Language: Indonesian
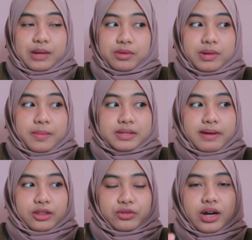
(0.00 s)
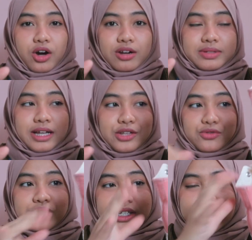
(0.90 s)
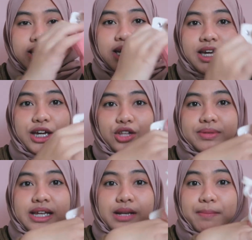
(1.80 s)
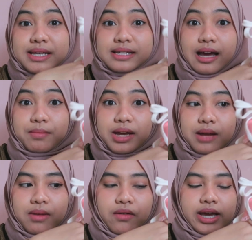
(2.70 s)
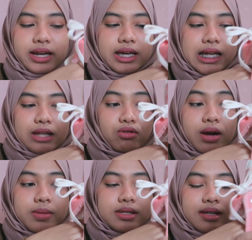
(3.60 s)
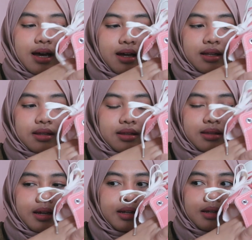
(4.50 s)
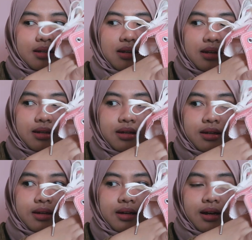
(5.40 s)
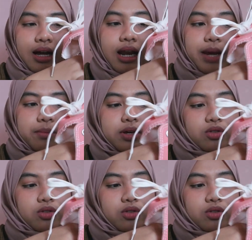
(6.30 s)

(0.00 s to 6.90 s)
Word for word: ada beberapa sepatu yang kalau misalnya dicuci itu bisa dilepas kan bagian bawahnya ini ini tuh nggak bisa jadi kelem